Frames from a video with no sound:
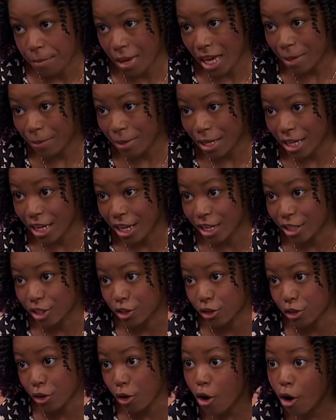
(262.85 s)
Talvez
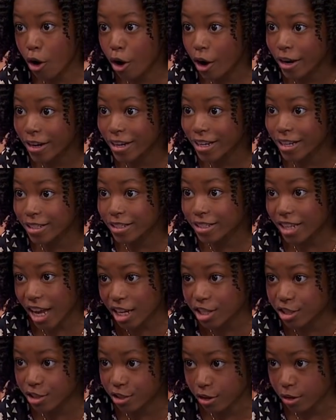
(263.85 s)
porque você seja o
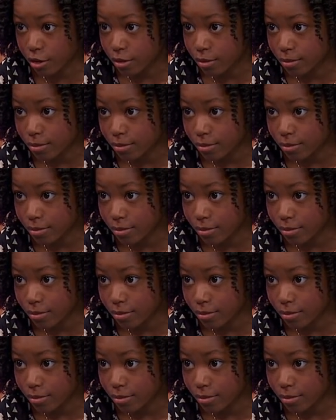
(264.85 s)
Kid Danger.